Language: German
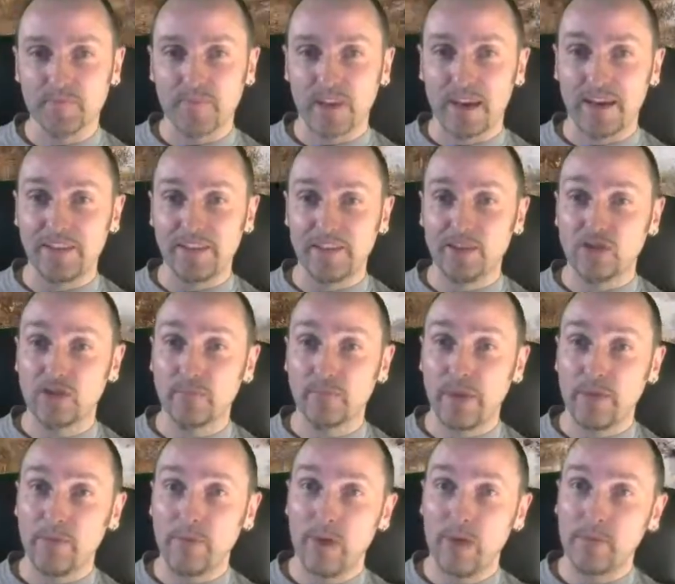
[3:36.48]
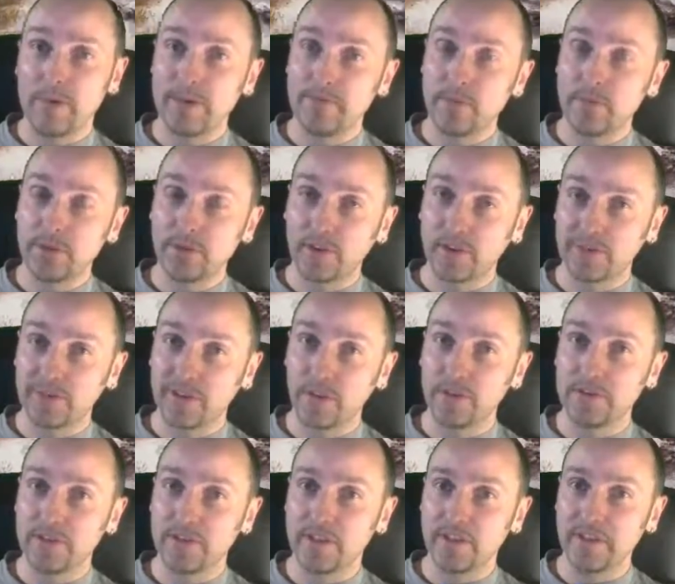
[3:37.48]
Ihr seht schon, beim AMX müsst ihr genau
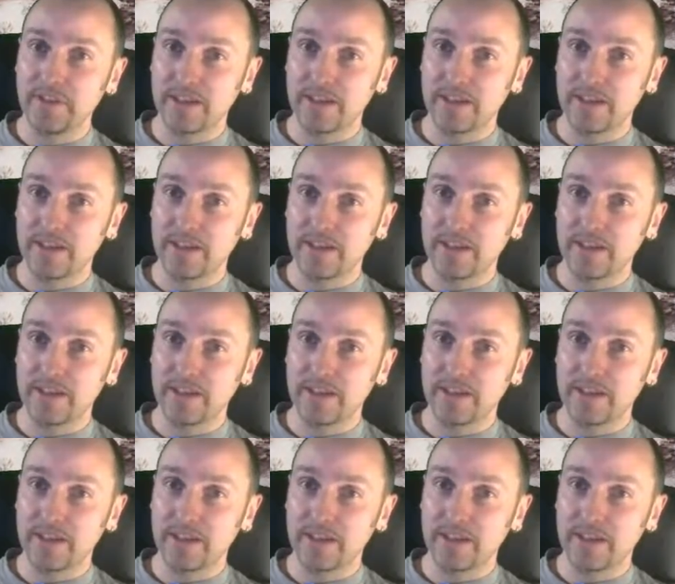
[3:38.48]
ziehen.